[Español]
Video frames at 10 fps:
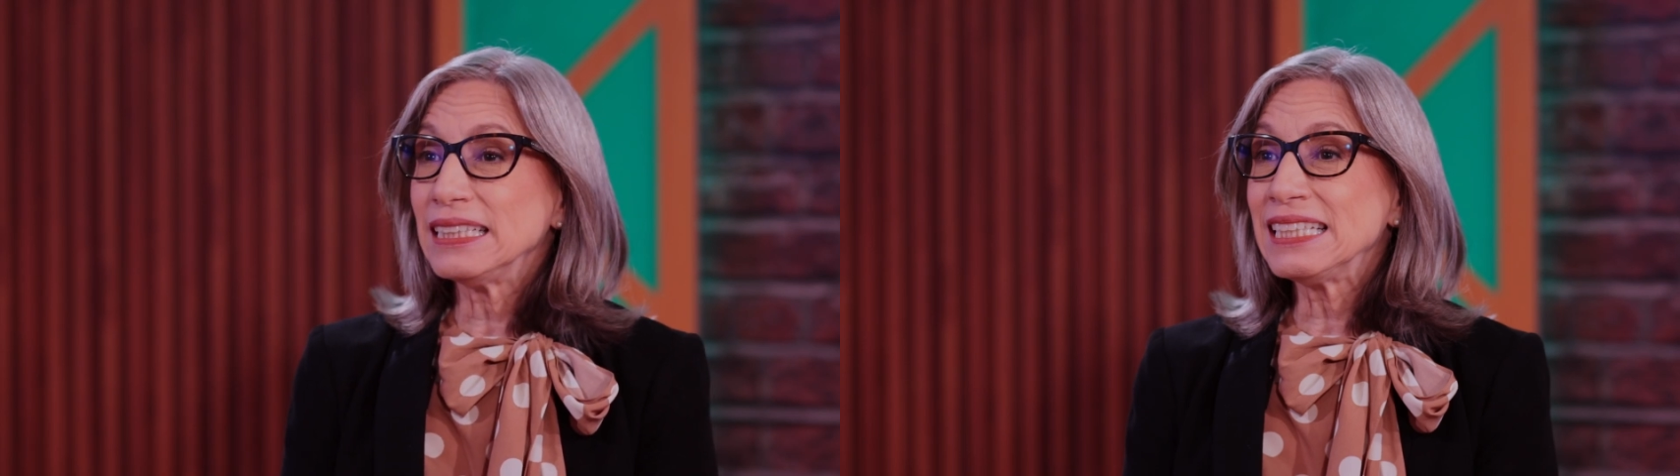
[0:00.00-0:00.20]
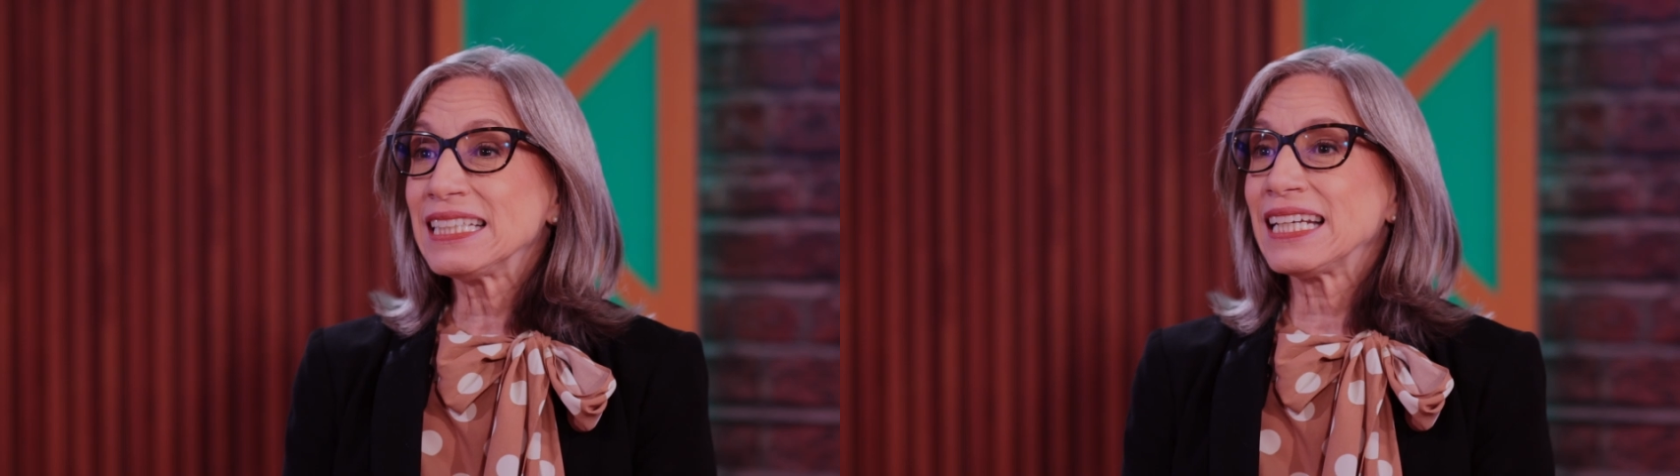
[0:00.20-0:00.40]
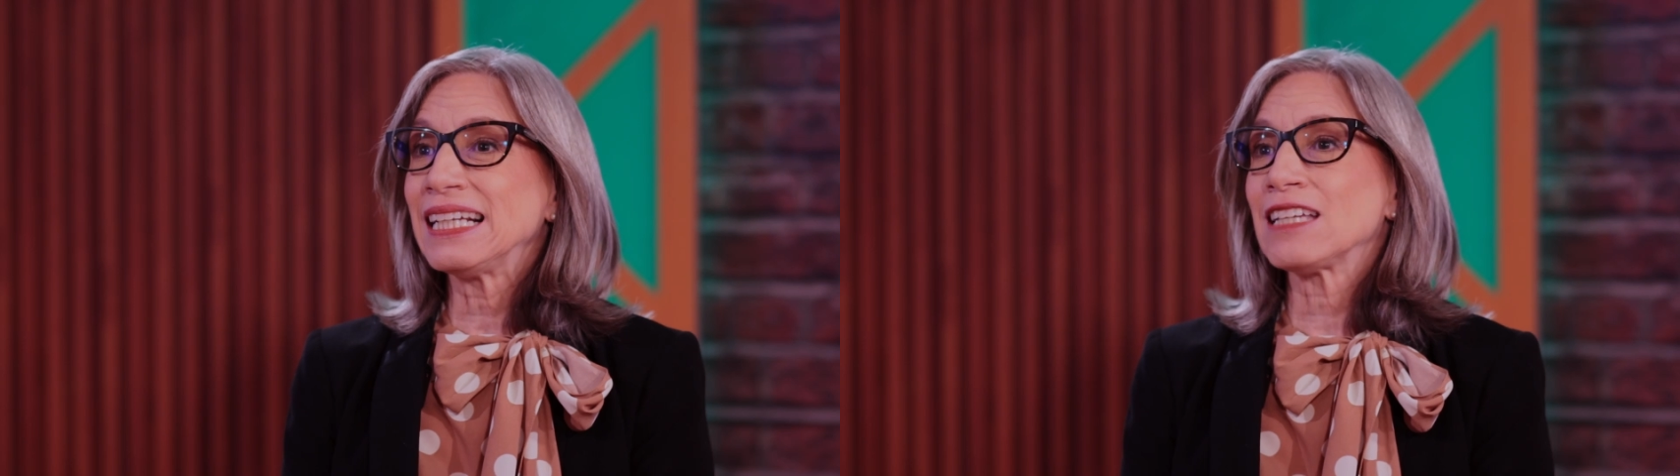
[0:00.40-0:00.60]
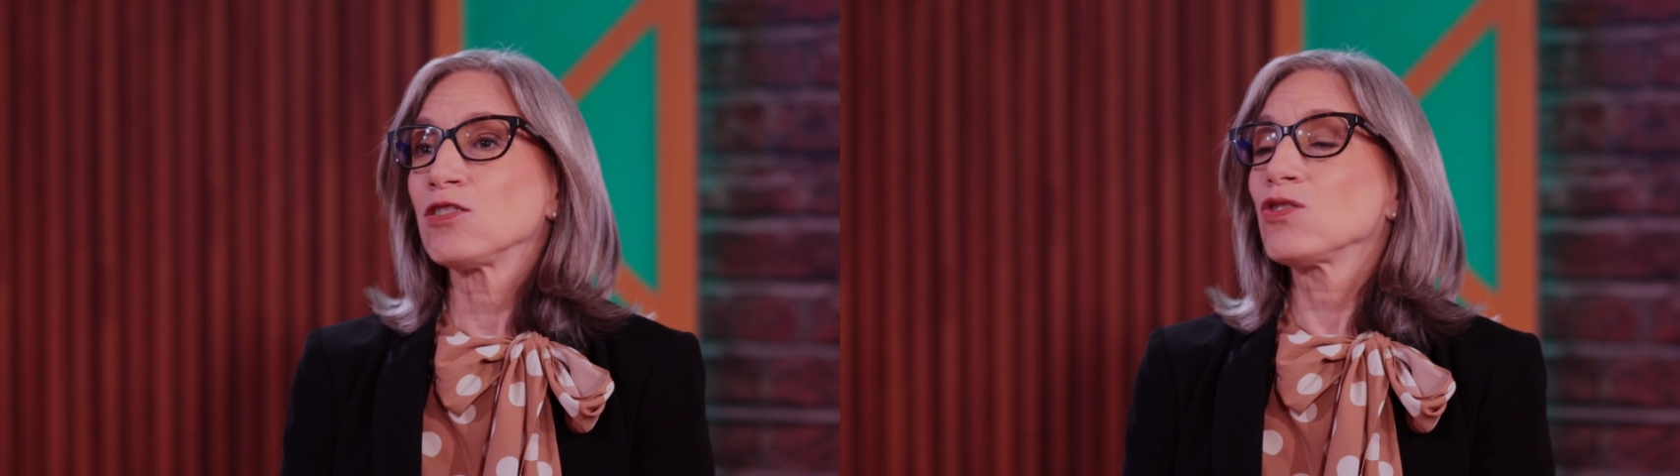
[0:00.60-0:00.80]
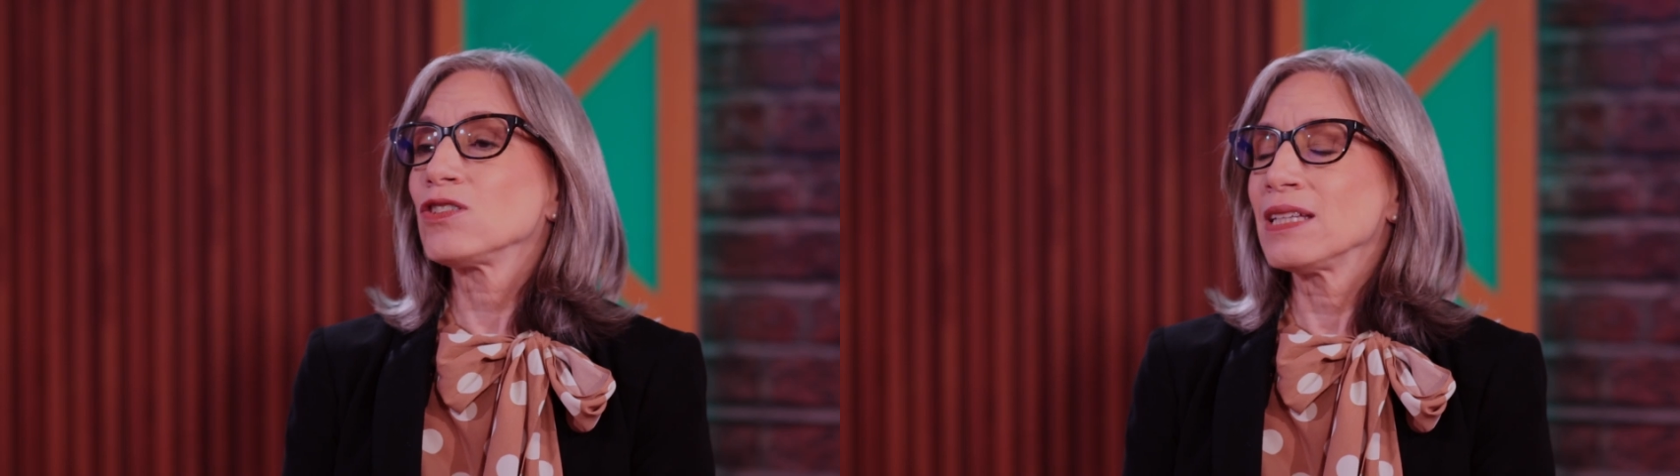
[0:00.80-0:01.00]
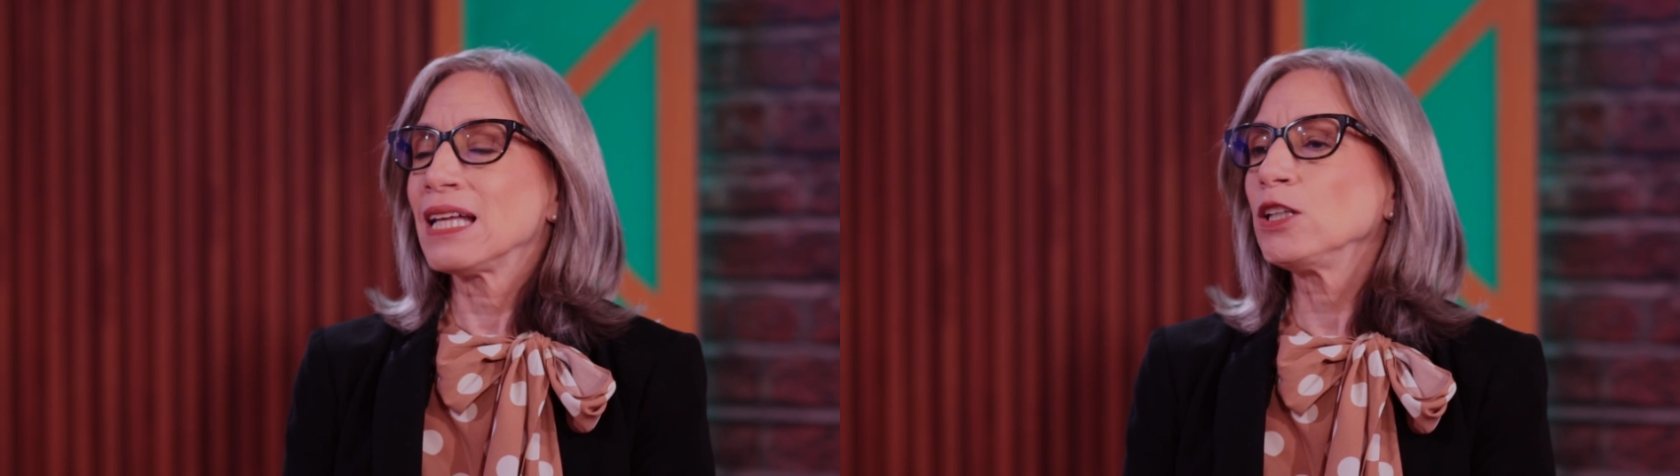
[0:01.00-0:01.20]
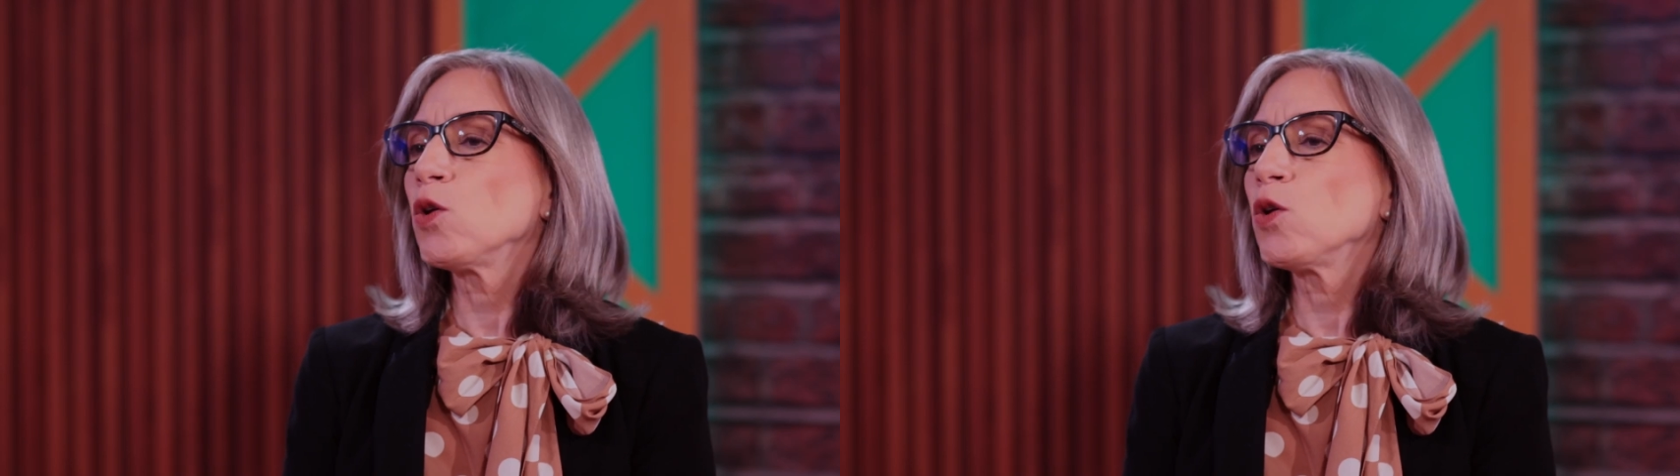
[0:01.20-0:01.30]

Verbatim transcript: y que la sociedad